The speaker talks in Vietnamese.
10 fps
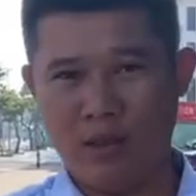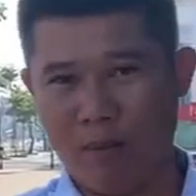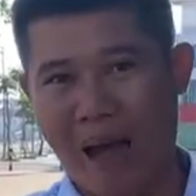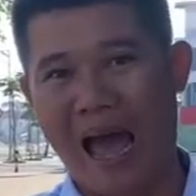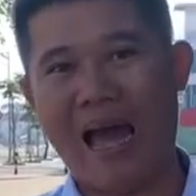từ
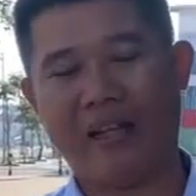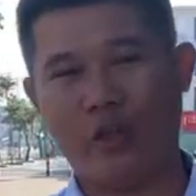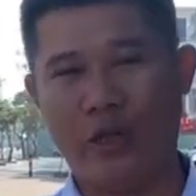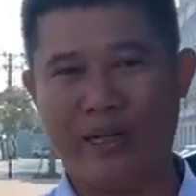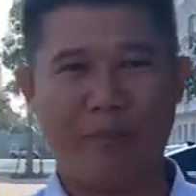3
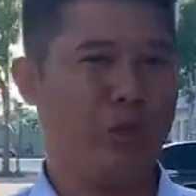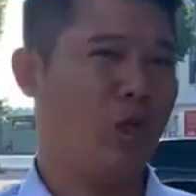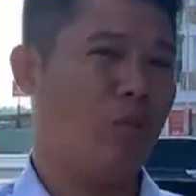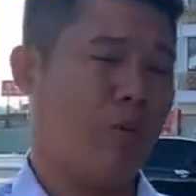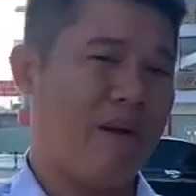cho đến 5
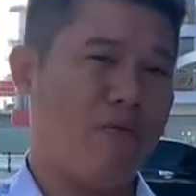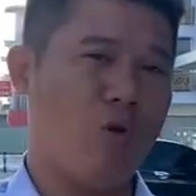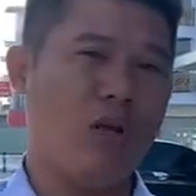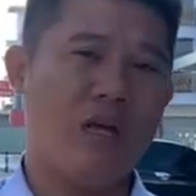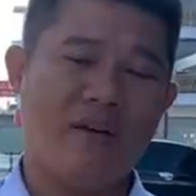triệu một mét
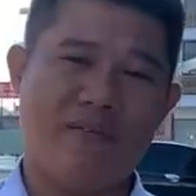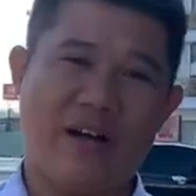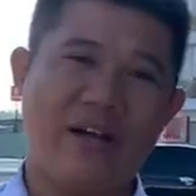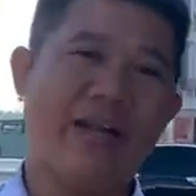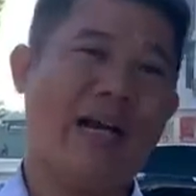vuông
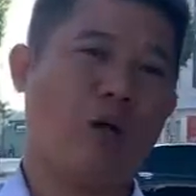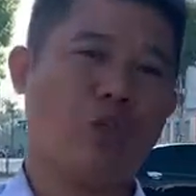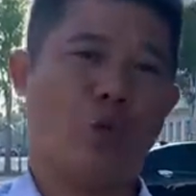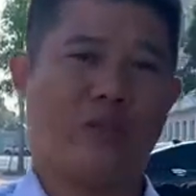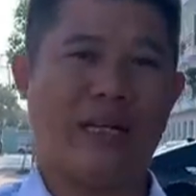và đất đã có
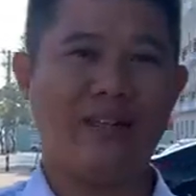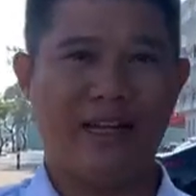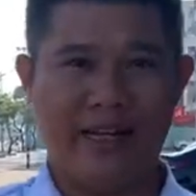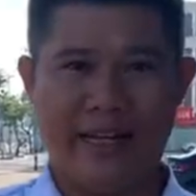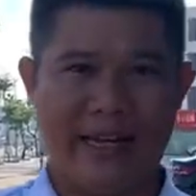sổ sẵn
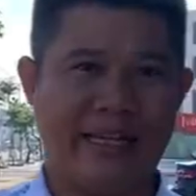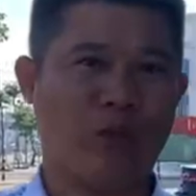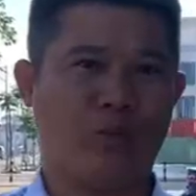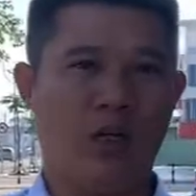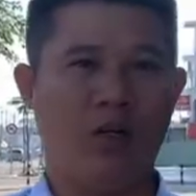thì liên hệ ngay
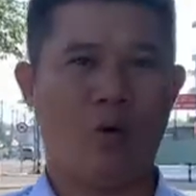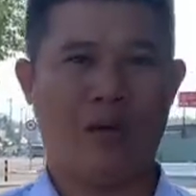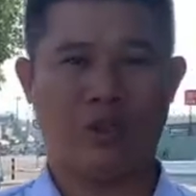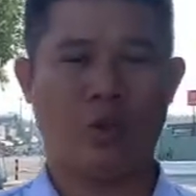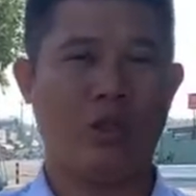Trọng Thơ
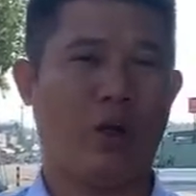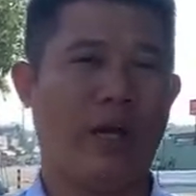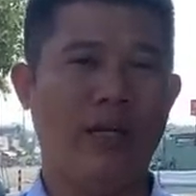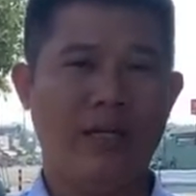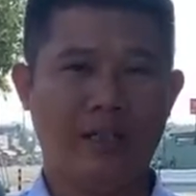qua số điện
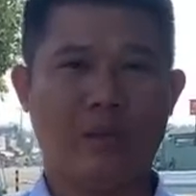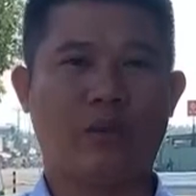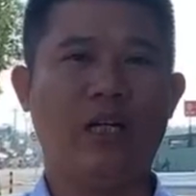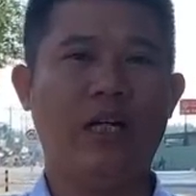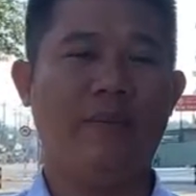thoại Trọng
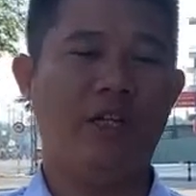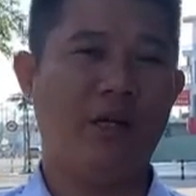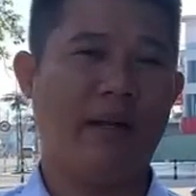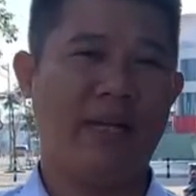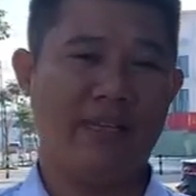Thơ để bên
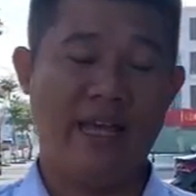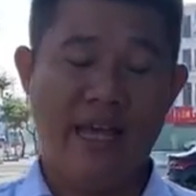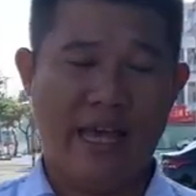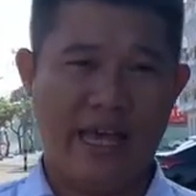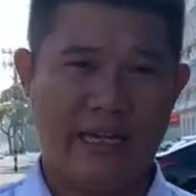dưới màn hình.
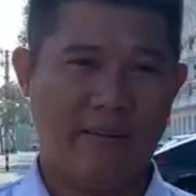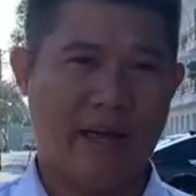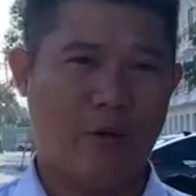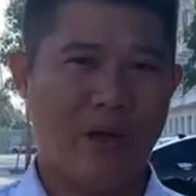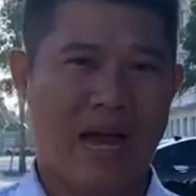Hẹn gặp
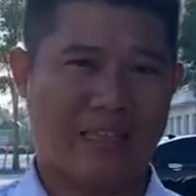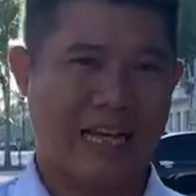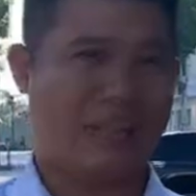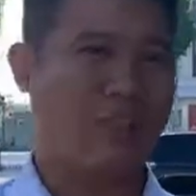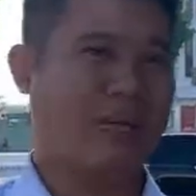lại quý hàng
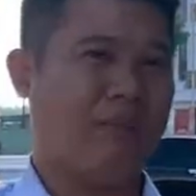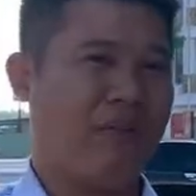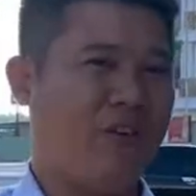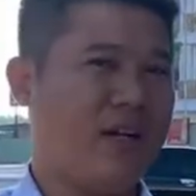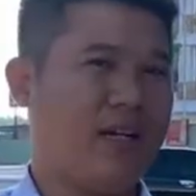tại Trơn Thành
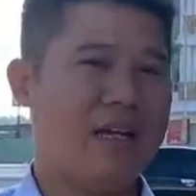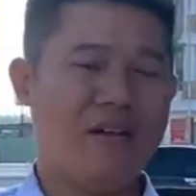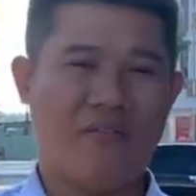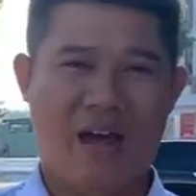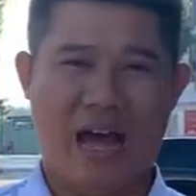Bình Phước
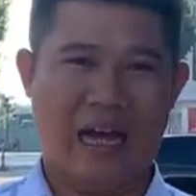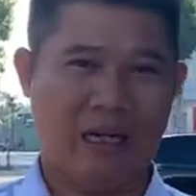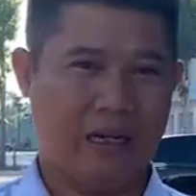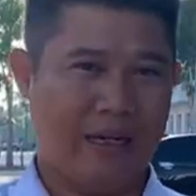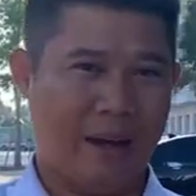và
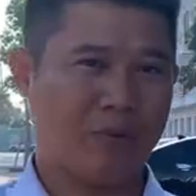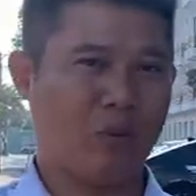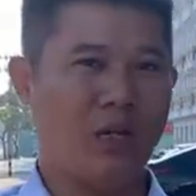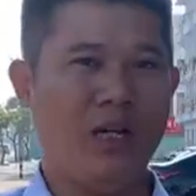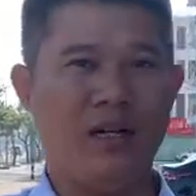gặp
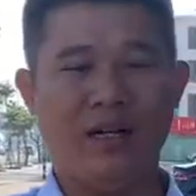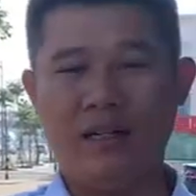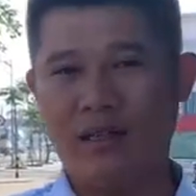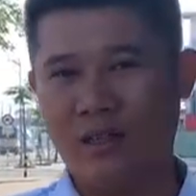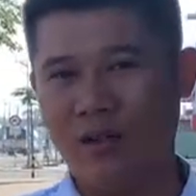Trọng Thơ
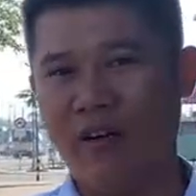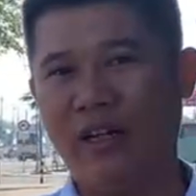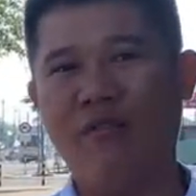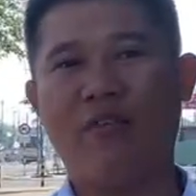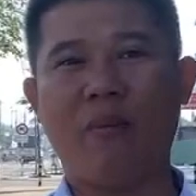tư
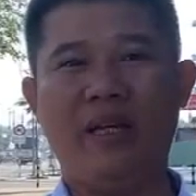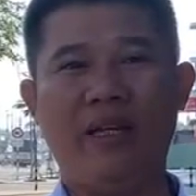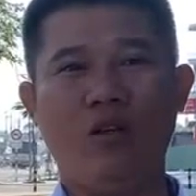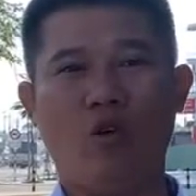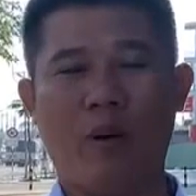vấn pháp
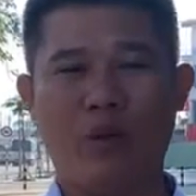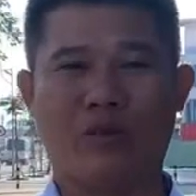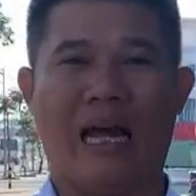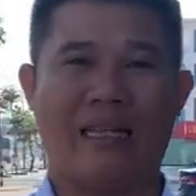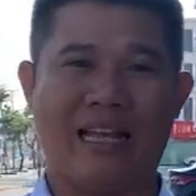lý của bất động
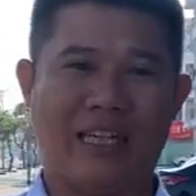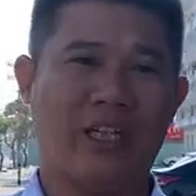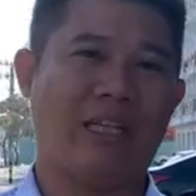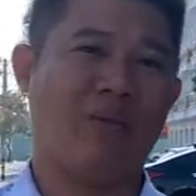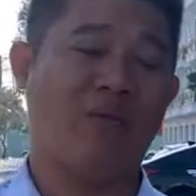sản tại
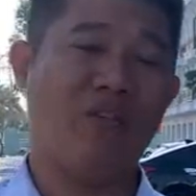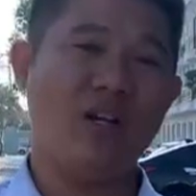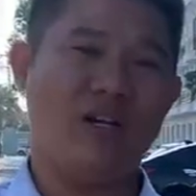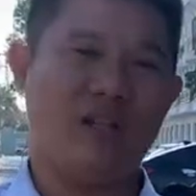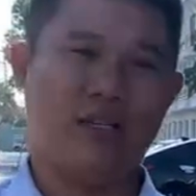Trơn Thành Bình
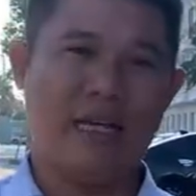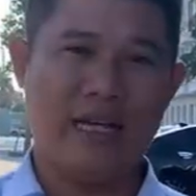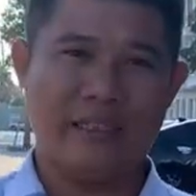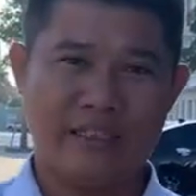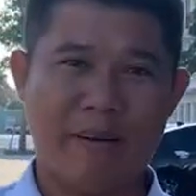Phước
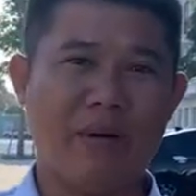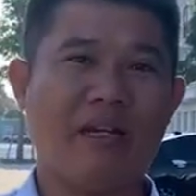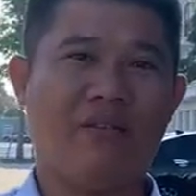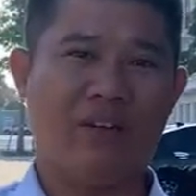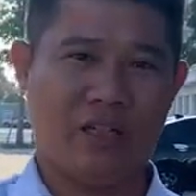xem
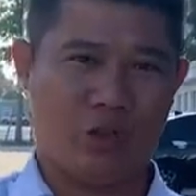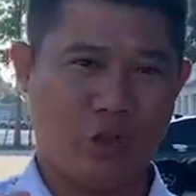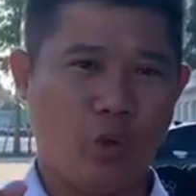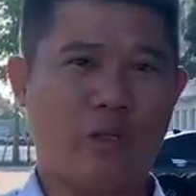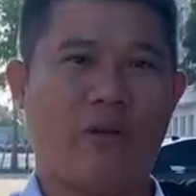đất và
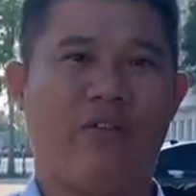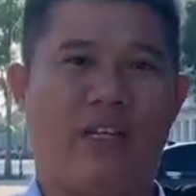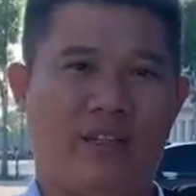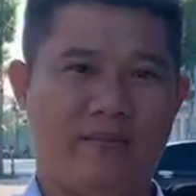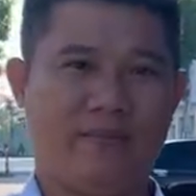chốt nha quý
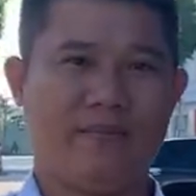vị.